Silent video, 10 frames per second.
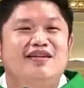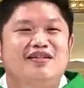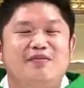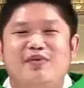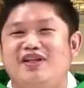
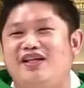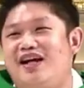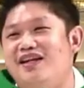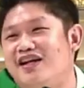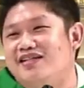seperti
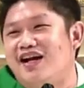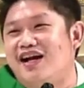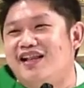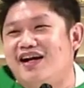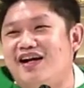tadi yang saya
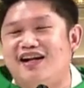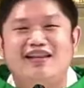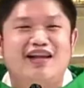katakan antara